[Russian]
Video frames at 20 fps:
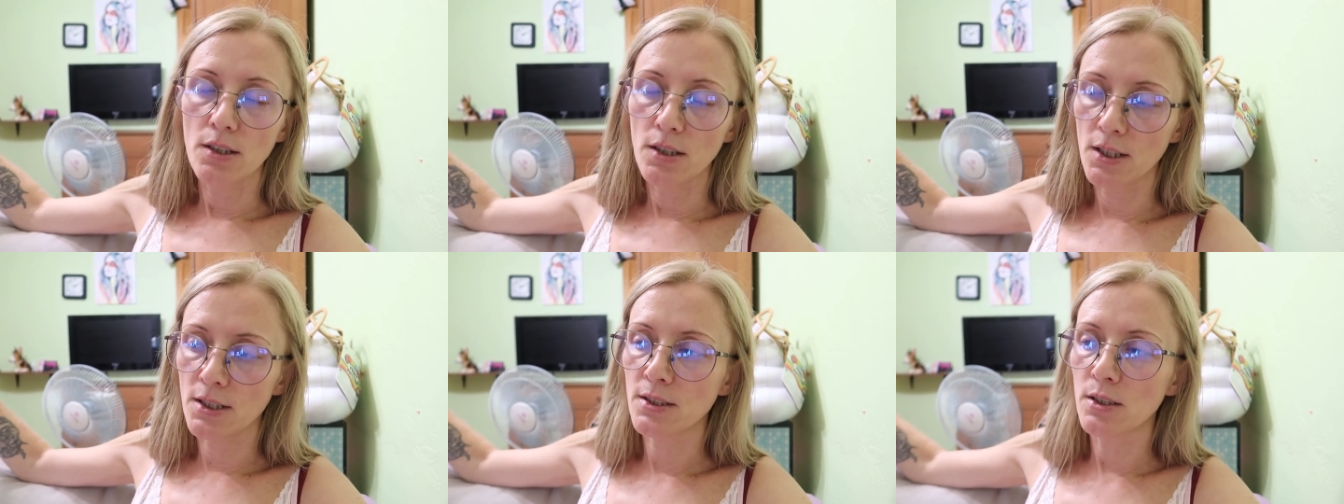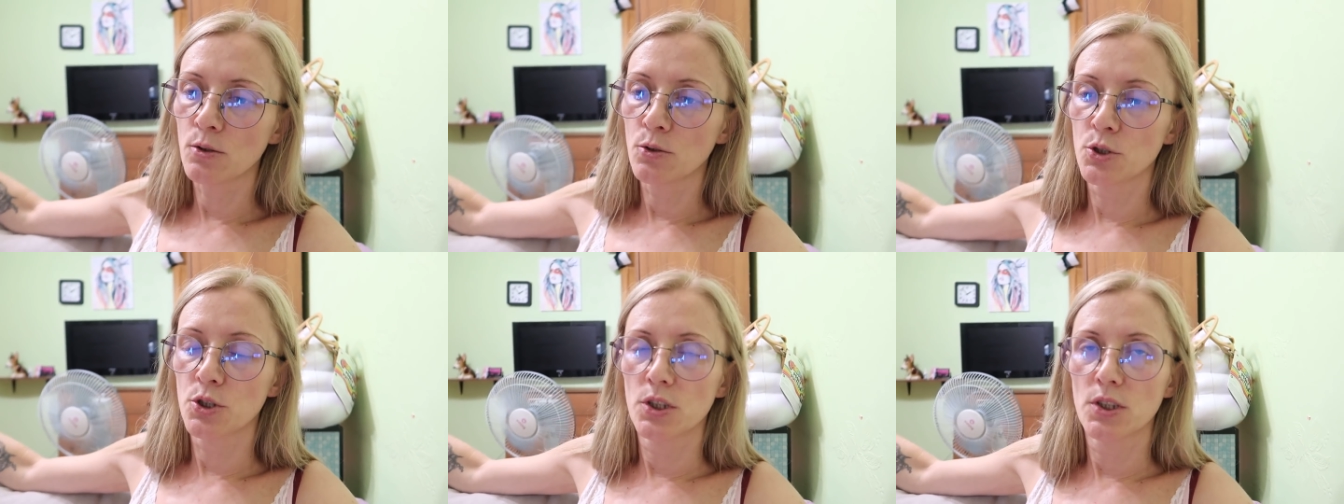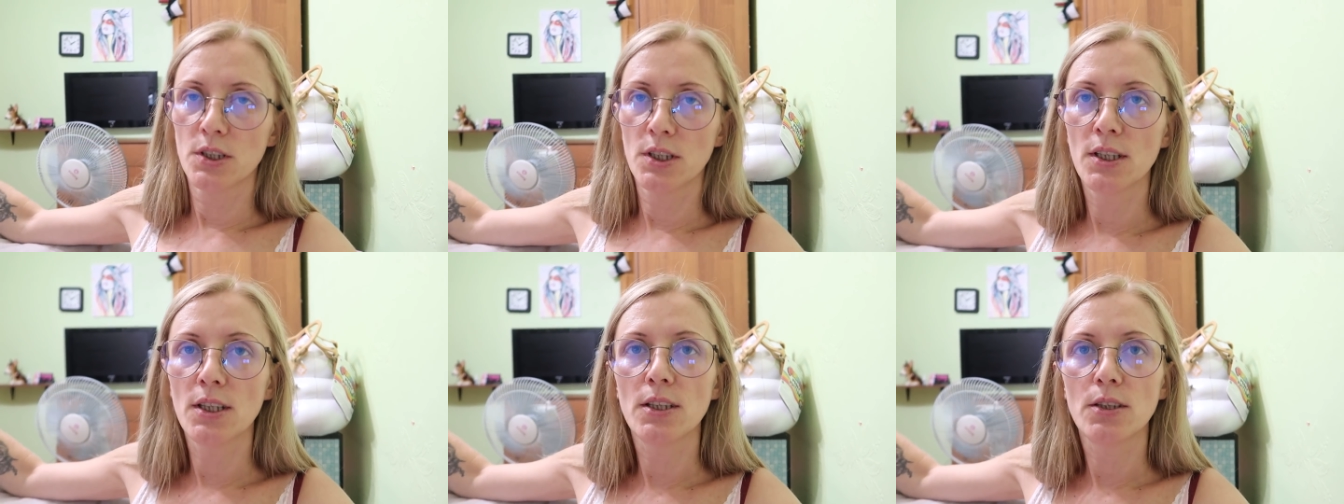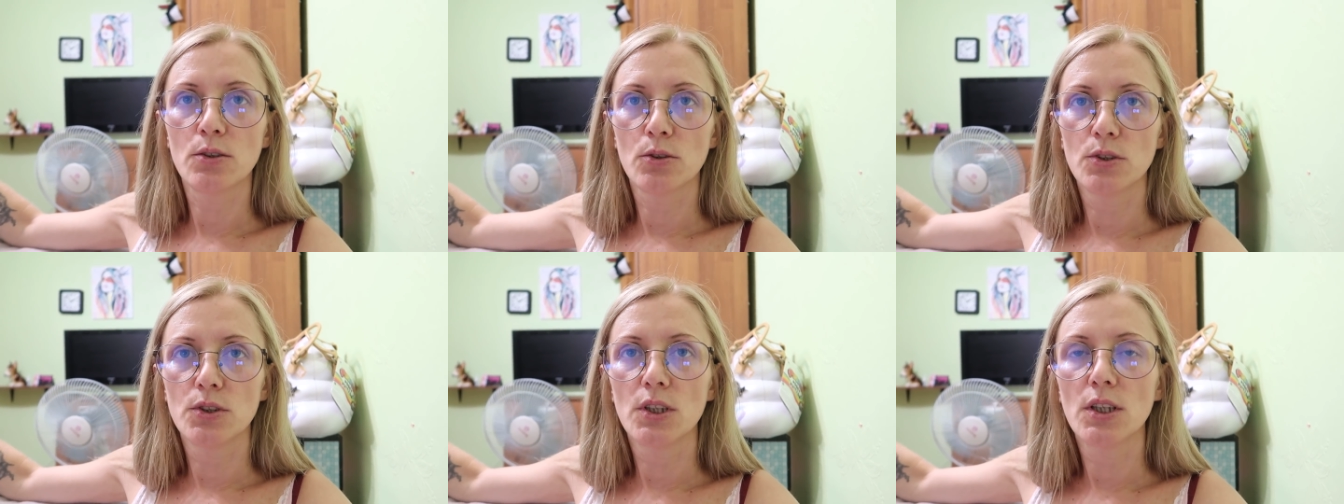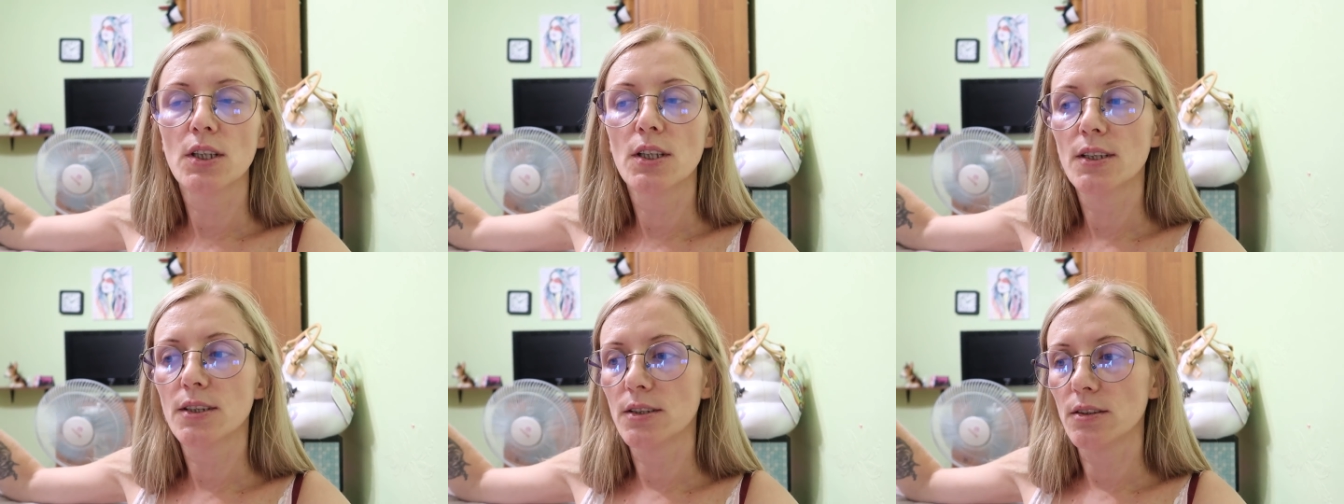Если уже делать, то
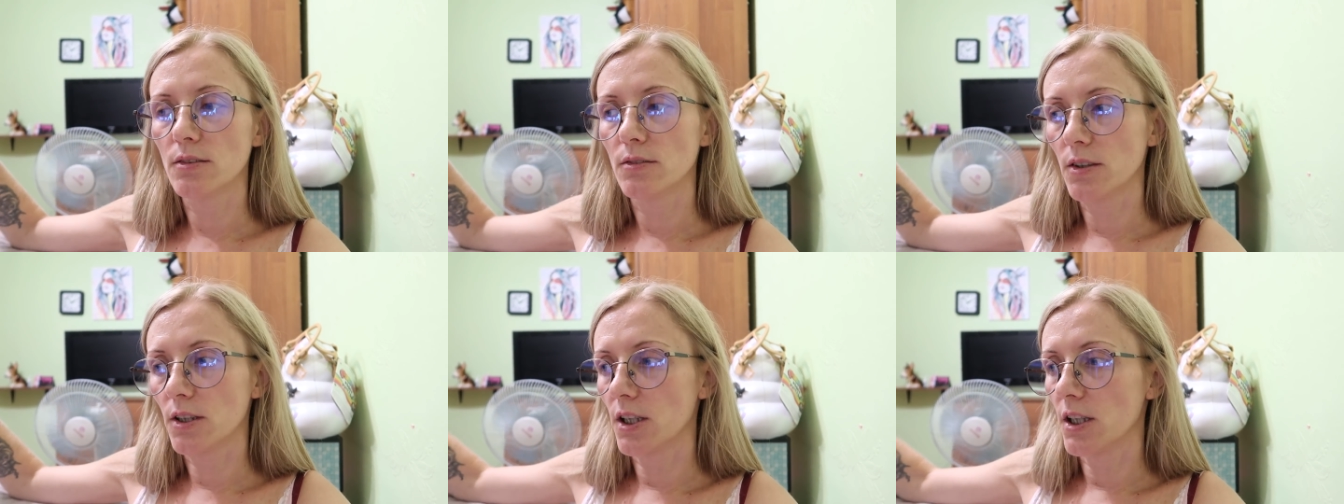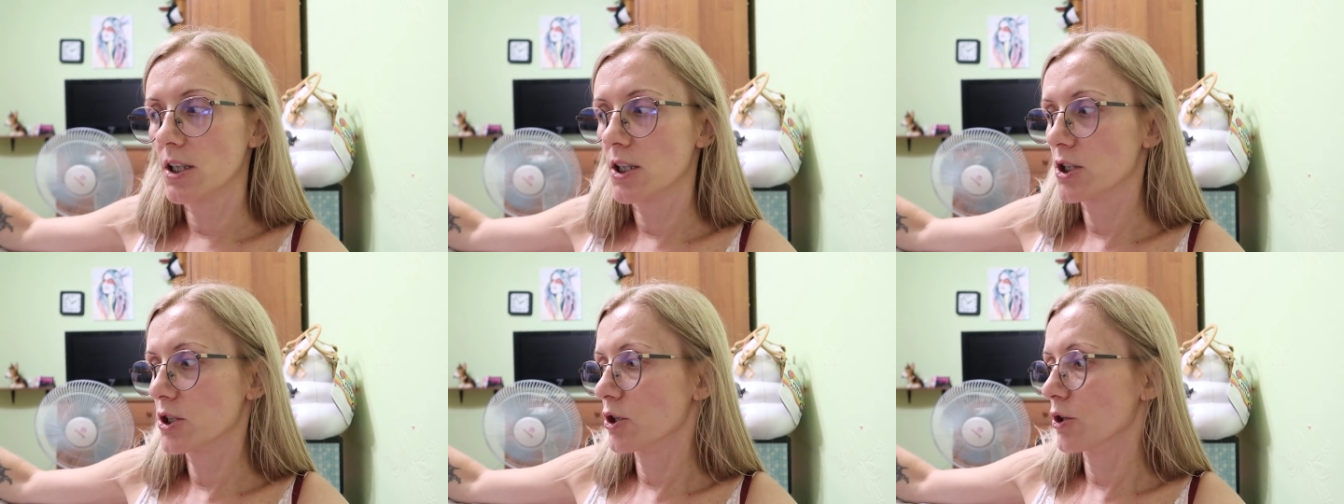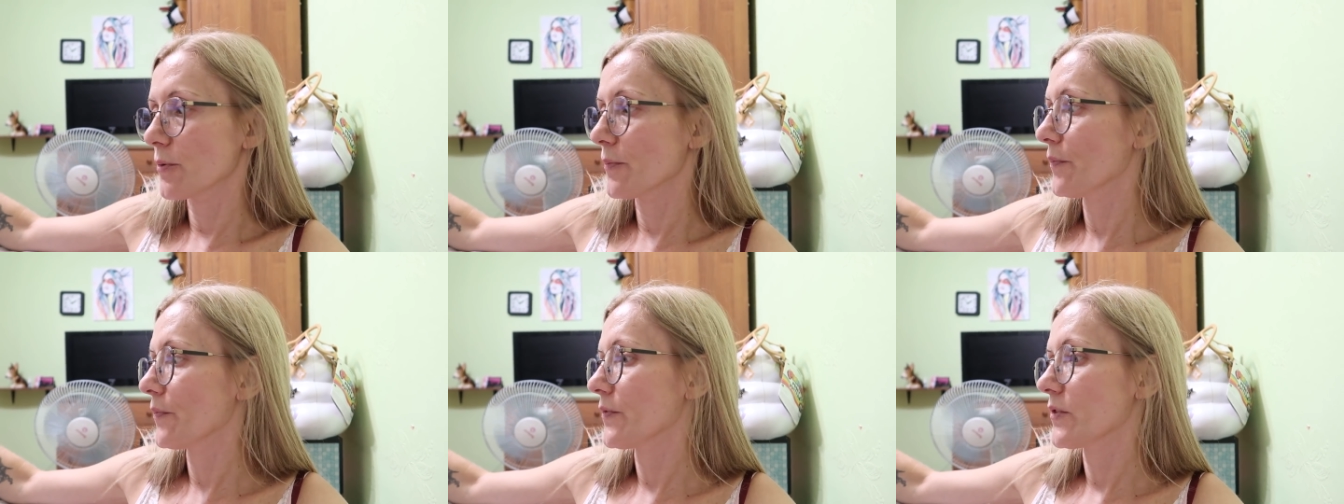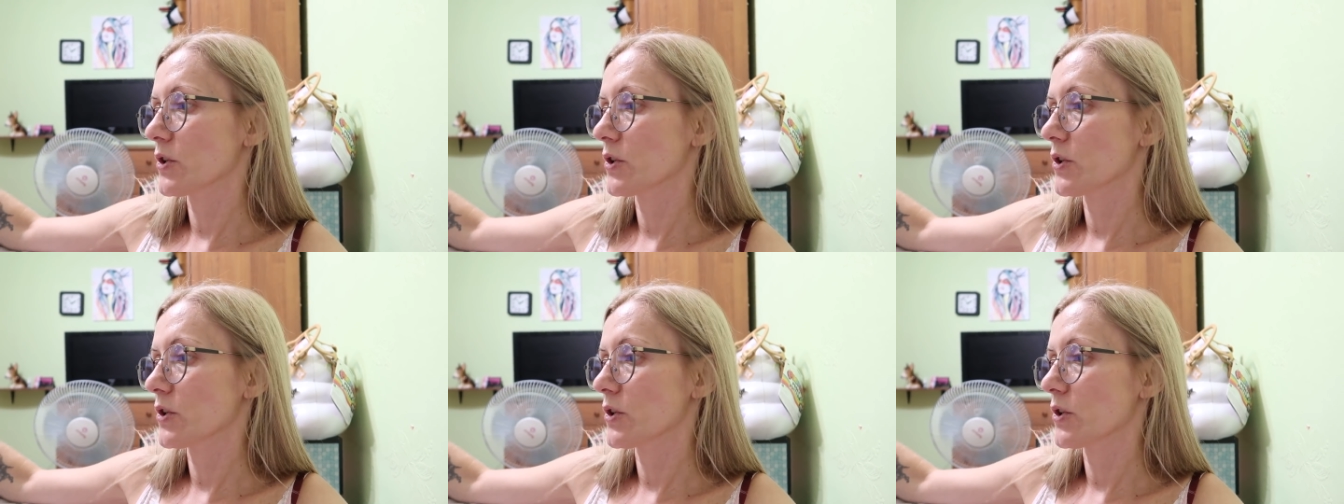делать хорошо.